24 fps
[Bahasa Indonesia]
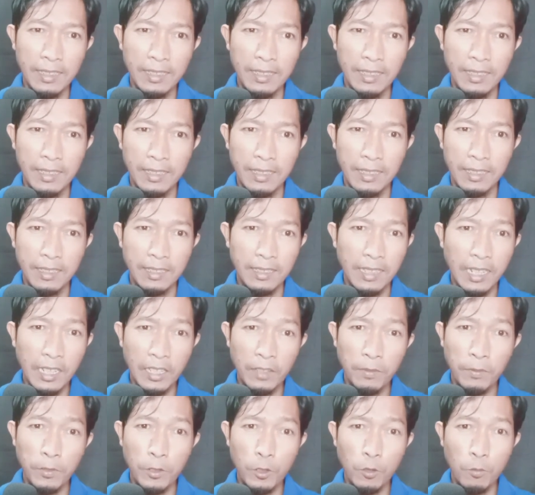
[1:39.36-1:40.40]
dari view
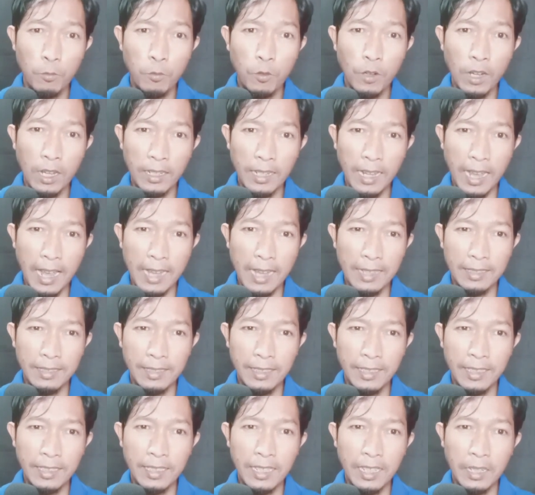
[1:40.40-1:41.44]
bukanlah asli dari
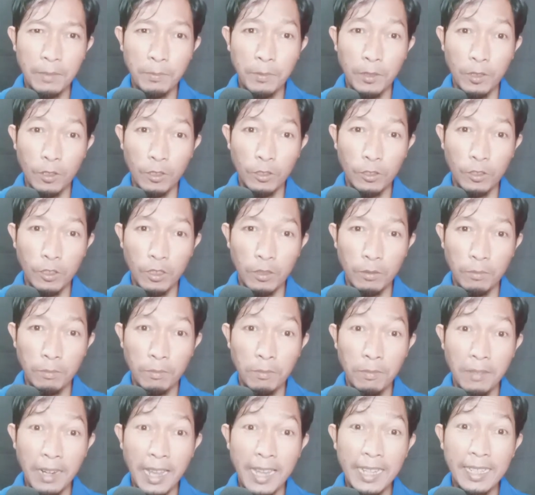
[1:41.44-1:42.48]
penonton,
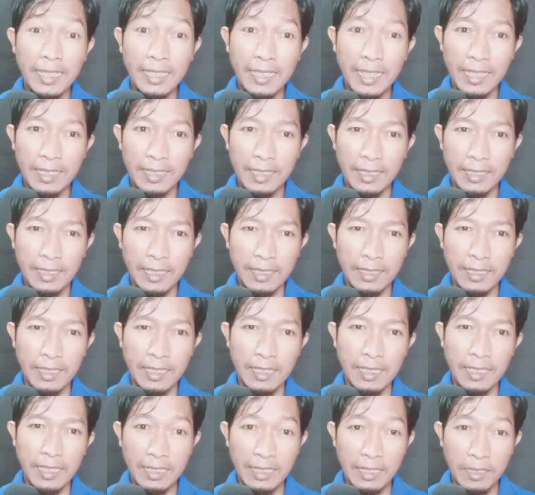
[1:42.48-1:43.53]
melainkan kita sendiri.
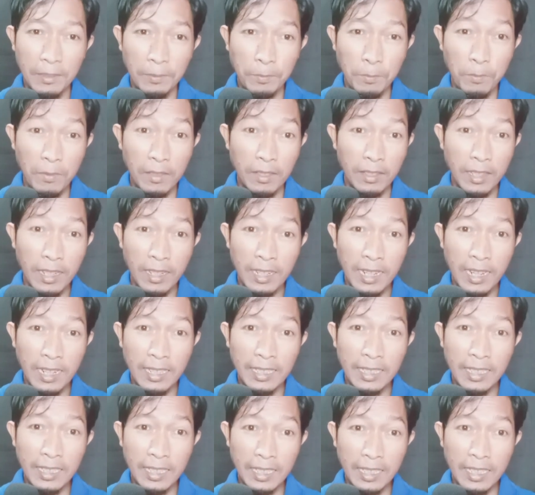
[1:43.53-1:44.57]
Dan hal ini
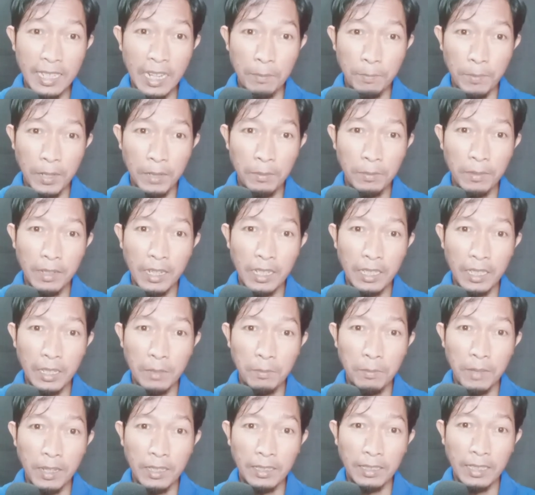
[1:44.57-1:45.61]
dapat
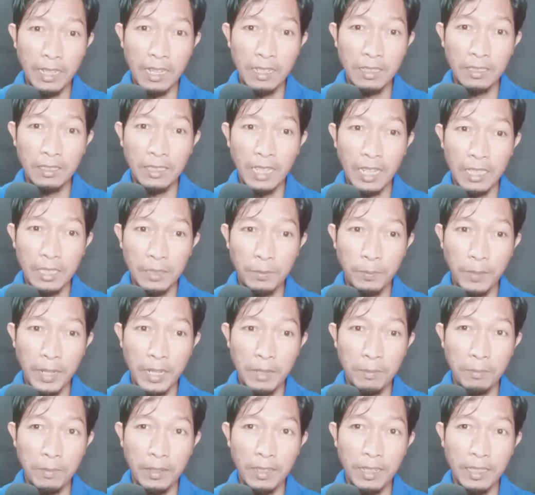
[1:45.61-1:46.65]
mengakibatkan suspend pada
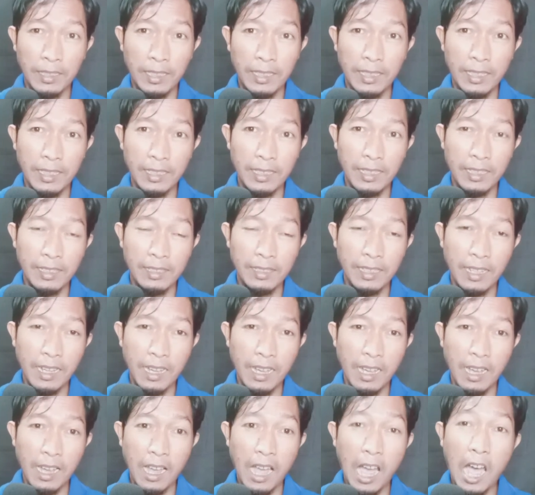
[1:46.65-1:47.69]
channel kita
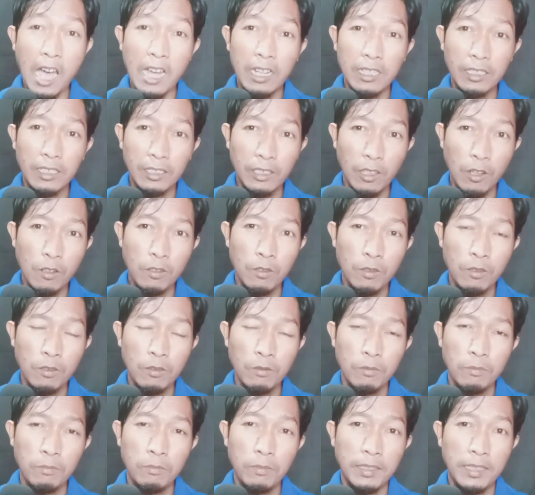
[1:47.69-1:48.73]
atau
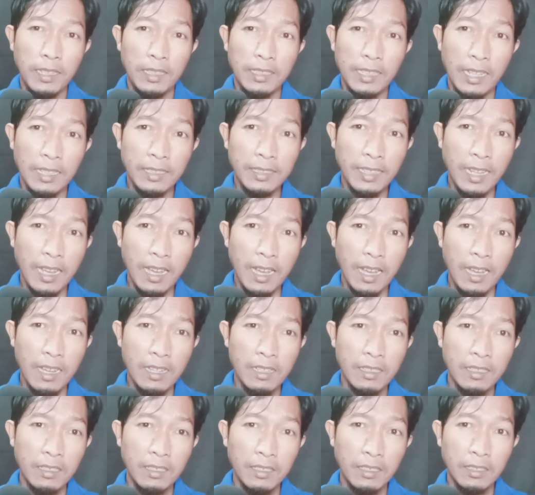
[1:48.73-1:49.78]
bisa saja
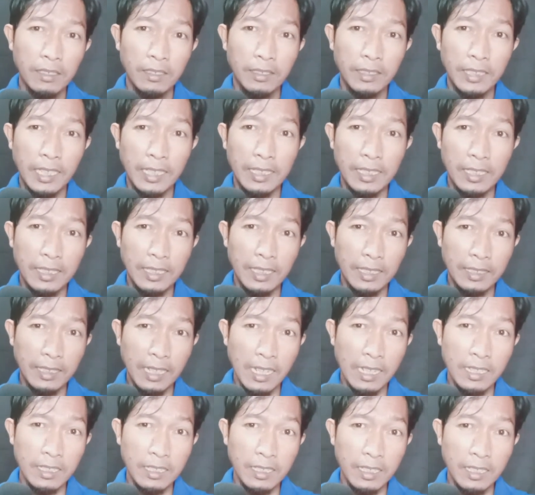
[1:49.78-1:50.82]
channel kita
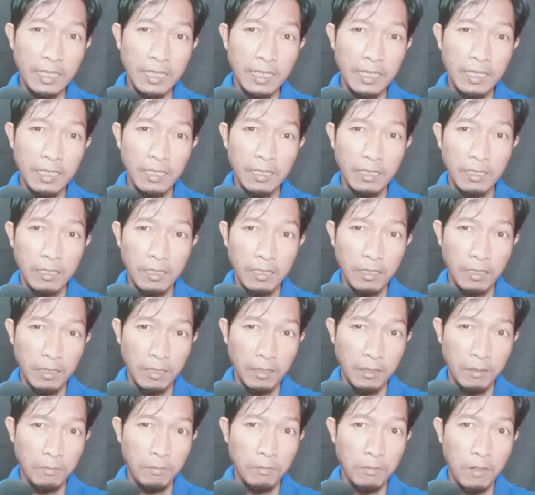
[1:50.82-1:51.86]
di
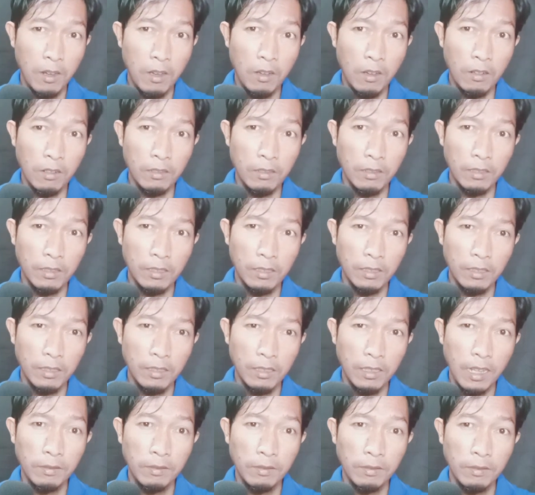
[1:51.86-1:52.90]
blok
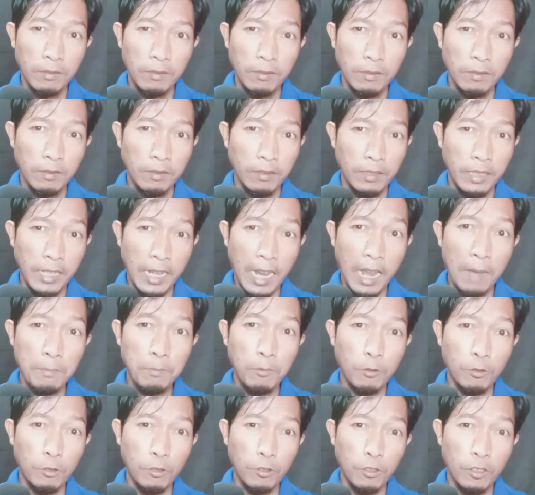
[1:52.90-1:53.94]
atau
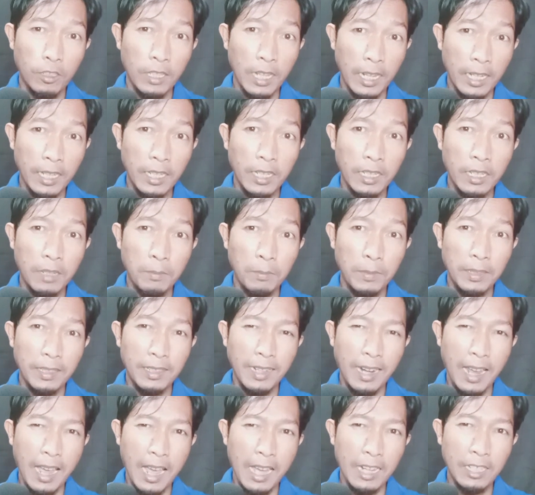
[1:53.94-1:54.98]
dihapus dari
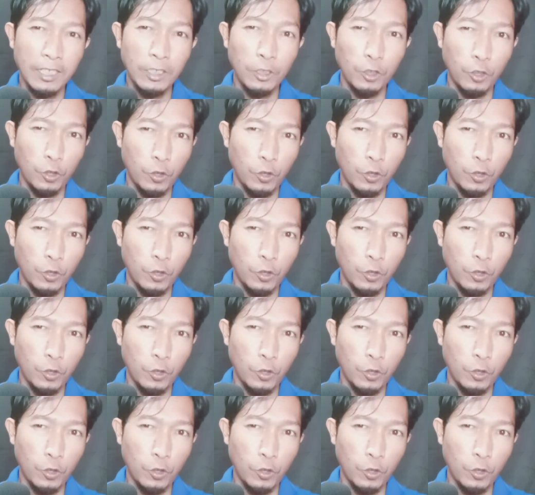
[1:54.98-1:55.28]
kemitraan YouTube.